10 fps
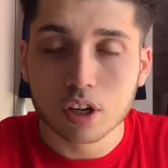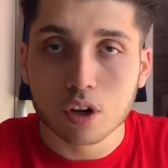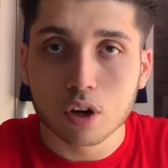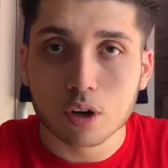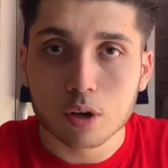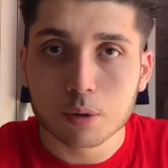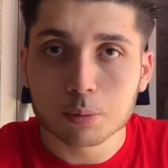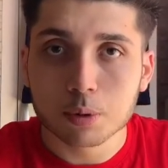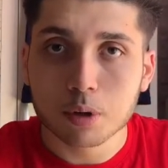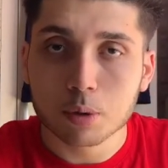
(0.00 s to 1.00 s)
en,
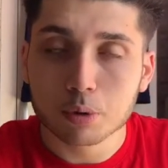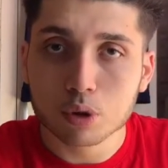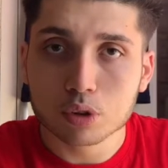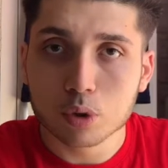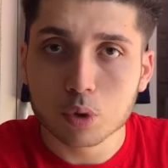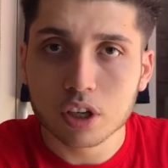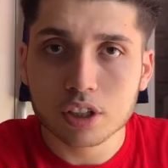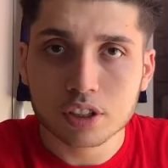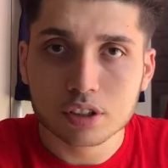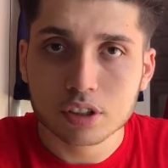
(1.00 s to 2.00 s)
prenant
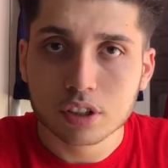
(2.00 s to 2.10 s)
Walid,